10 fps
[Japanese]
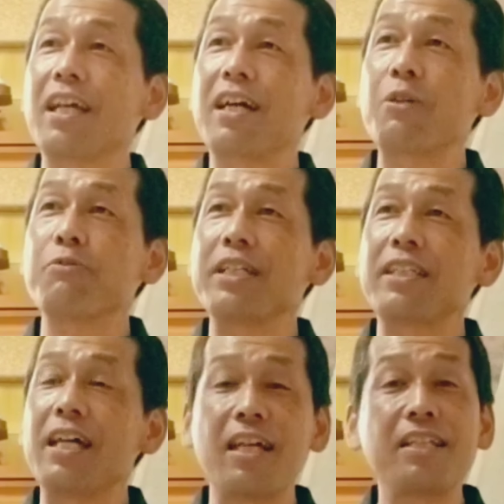結果論は
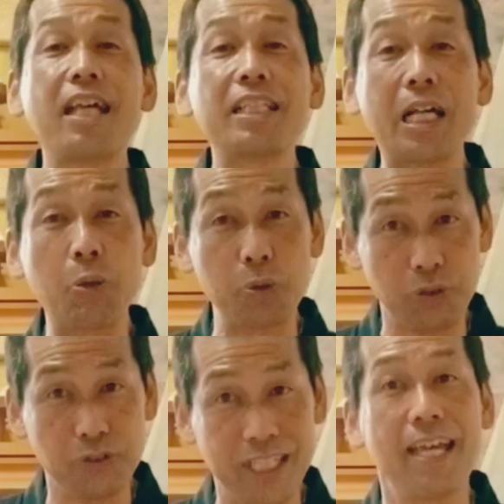一体何なんだろう
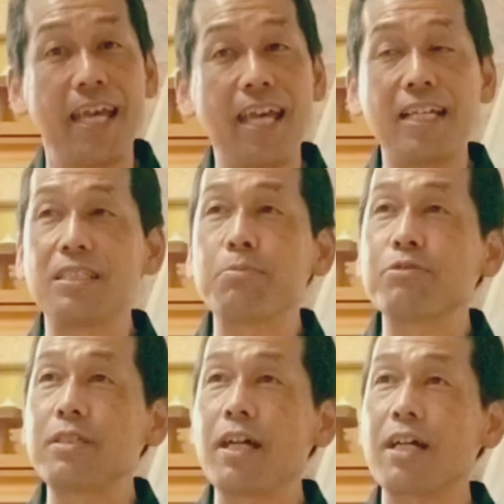というね、自
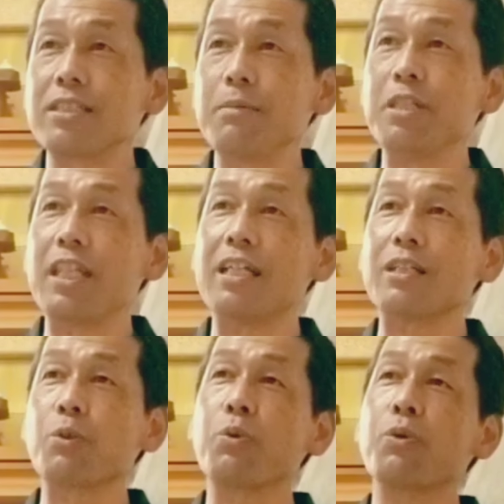分探しみたい
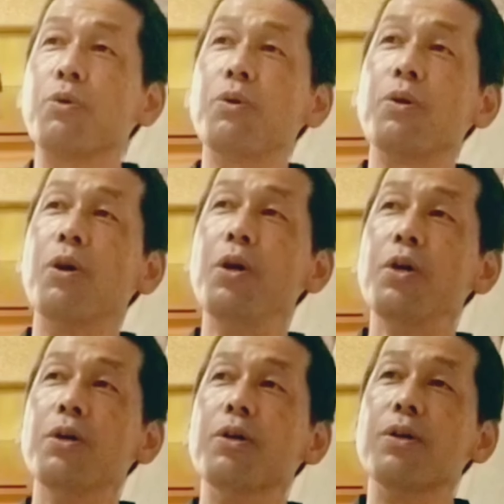なところ
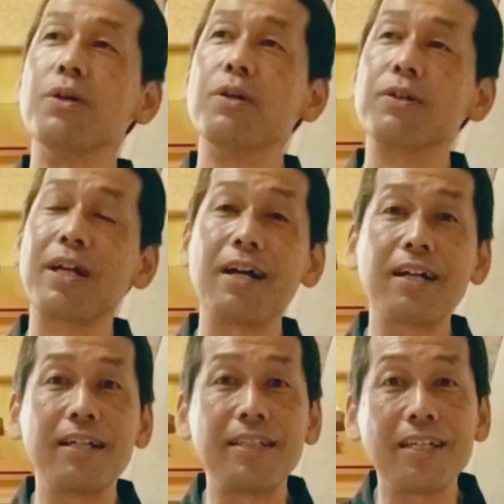を考
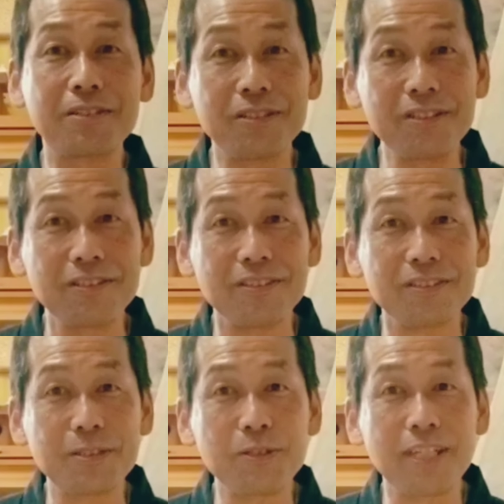えていく、
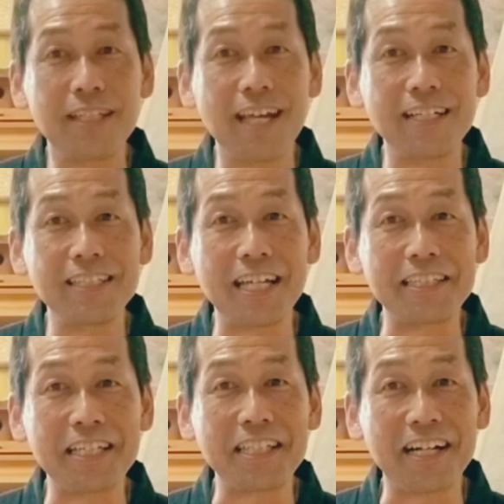そういう年代に
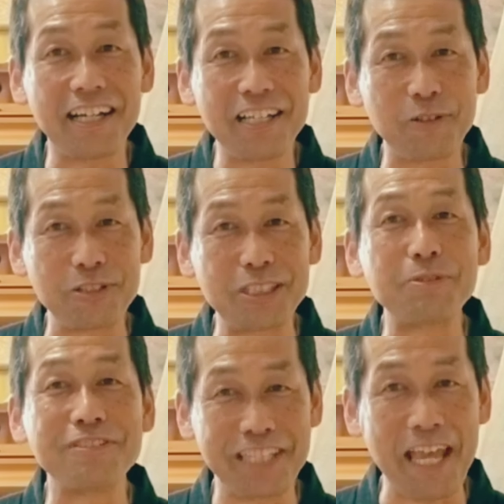なってきたかなと
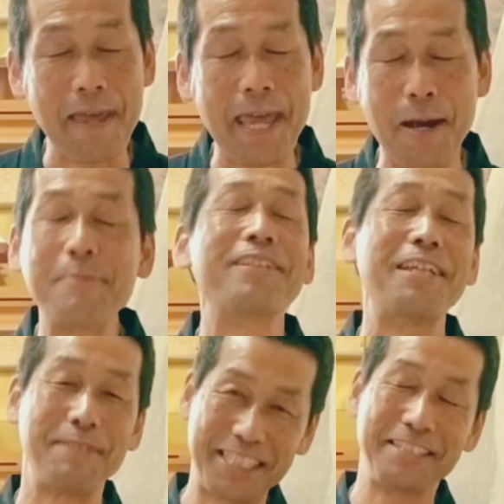自分で、思っていま